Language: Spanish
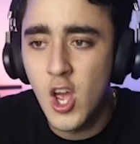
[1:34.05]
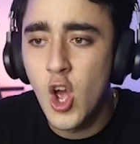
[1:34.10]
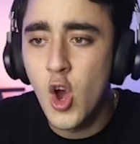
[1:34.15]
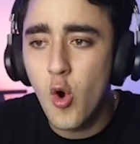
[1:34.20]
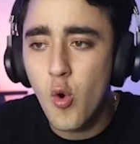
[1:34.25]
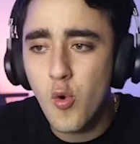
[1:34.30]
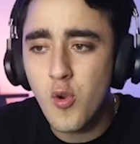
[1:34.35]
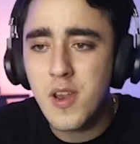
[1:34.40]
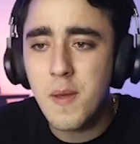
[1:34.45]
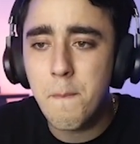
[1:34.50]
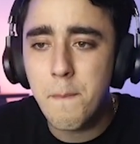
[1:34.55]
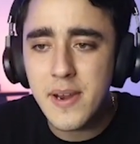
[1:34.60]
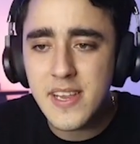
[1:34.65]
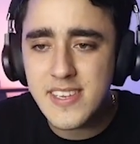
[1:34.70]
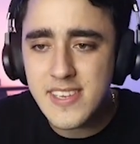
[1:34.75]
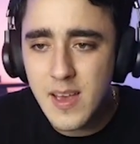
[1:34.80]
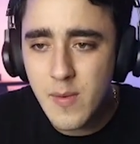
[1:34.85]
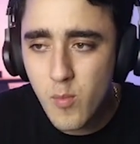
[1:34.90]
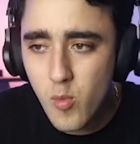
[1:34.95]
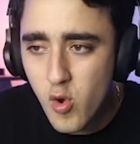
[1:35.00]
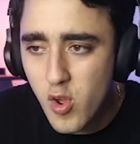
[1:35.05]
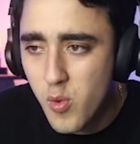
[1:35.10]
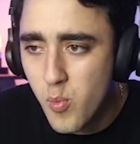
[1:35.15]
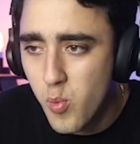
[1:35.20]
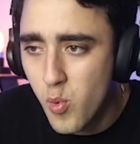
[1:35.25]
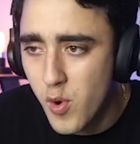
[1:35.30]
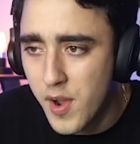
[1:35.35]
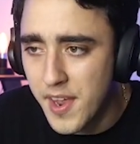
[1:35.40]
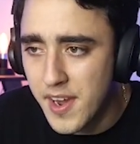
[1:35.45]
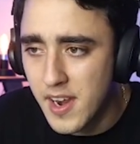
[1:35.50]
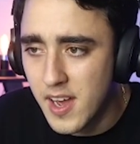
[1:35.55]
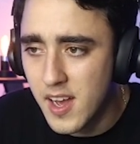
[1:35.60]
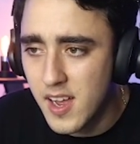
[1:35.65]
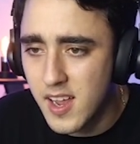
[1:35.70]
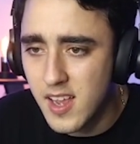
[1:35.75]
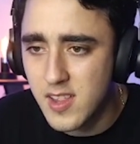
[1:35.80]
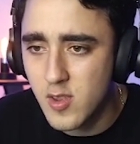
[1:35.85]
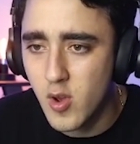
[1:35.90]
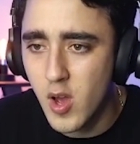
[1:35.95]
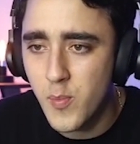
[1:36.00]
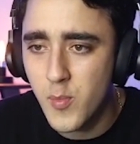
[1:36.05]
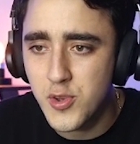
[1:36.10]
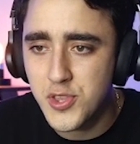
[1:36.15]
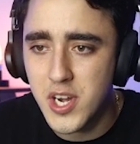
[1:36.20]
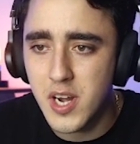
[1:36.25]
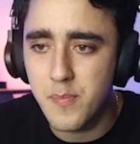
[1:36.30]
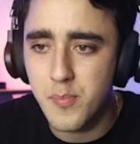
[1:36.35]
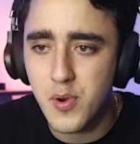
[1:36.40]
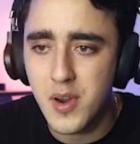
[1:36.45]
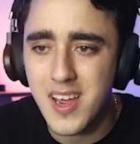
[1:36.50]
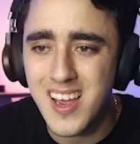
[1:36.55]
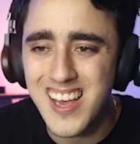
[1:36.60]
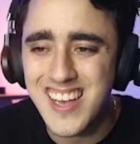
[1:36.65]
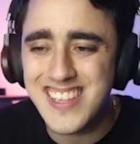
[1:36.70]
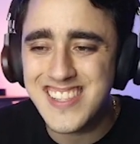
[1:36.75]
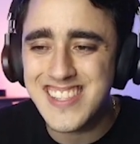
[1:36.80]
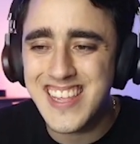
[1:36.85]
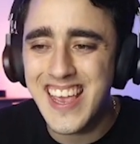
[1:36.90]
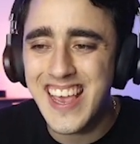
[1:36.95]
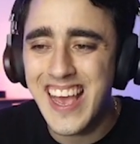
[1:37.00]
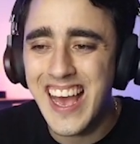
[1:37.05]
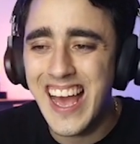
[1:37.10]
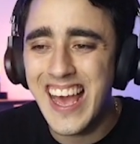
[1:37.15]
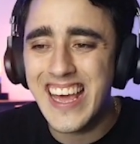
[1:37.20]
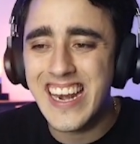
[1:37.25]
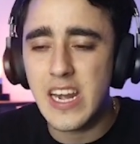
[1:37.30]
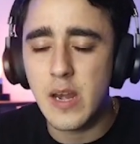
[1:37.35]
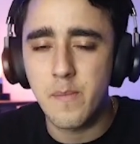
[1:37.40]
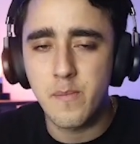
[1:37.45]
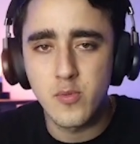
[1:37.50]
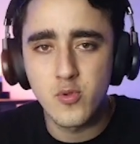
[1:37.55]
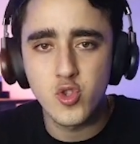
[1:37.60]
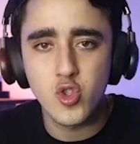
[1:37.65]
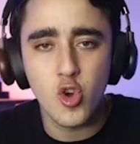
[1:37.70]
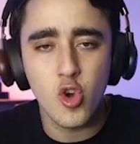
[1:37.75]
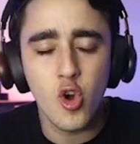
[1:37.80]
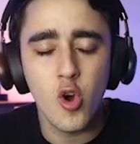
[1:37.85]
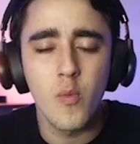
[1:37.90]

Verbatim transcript: una empresa muy buena que te voy a mostrar por acá en tkr.com,